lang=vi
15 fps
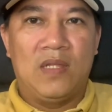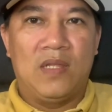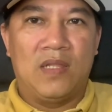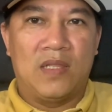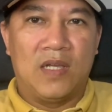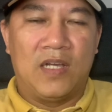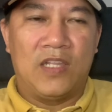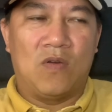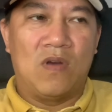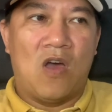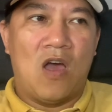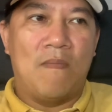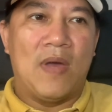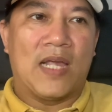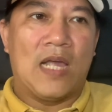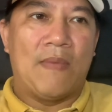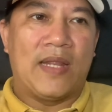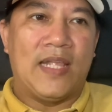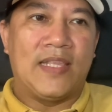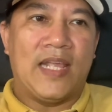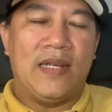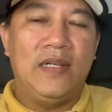từ cái chỗ đó mà các bạn
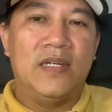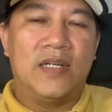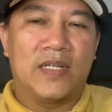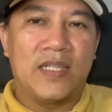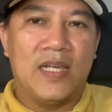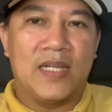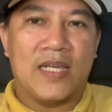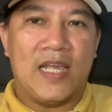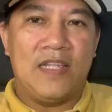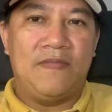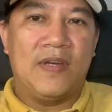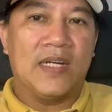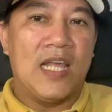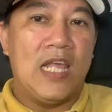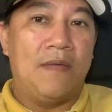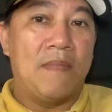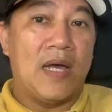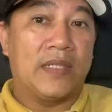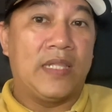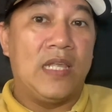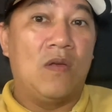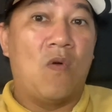sẽ tránh được những cái vấn đề mất
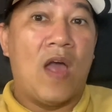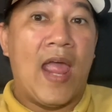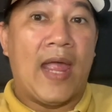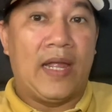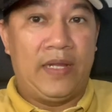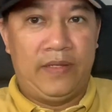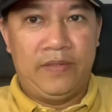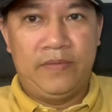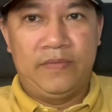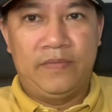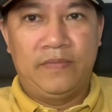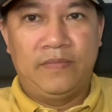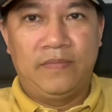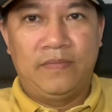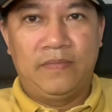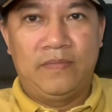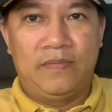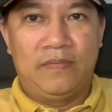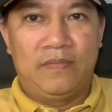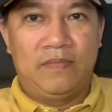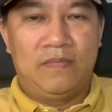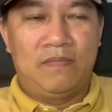tiền quan
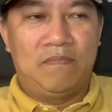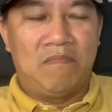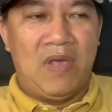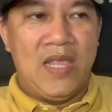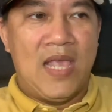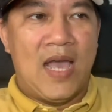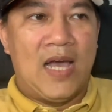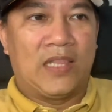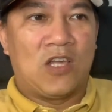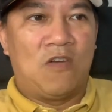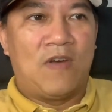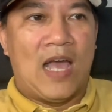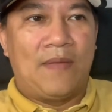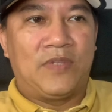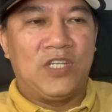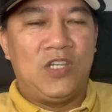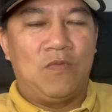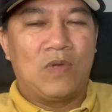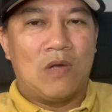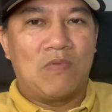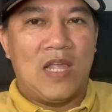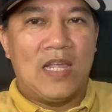bây giờ tội phạm sử
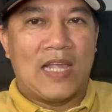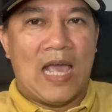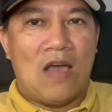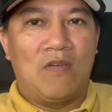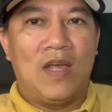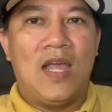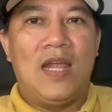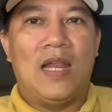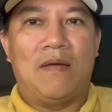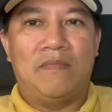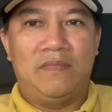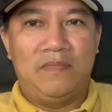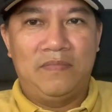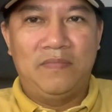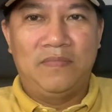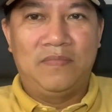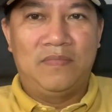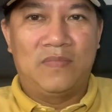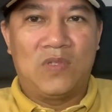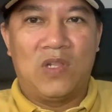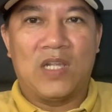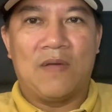dụng công nghệ cao ghê lắm
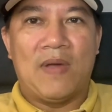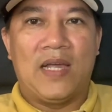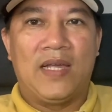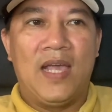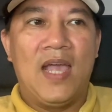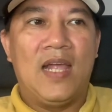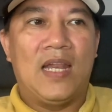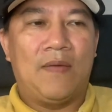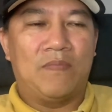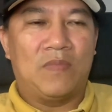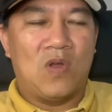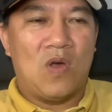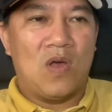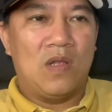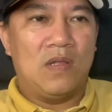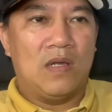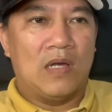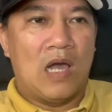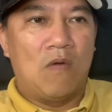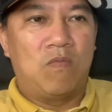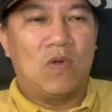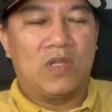nói các bạn ghê lắm nó
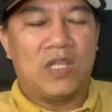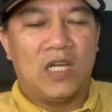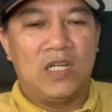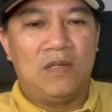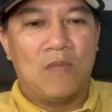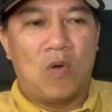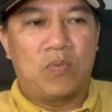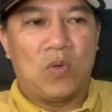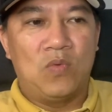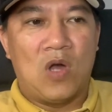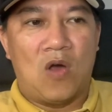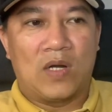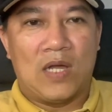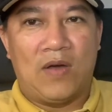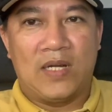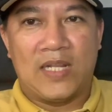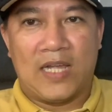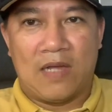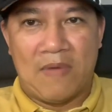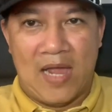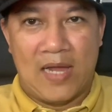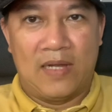không có từ một thủ đoạn nào hết
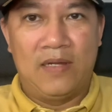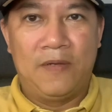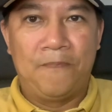các bạn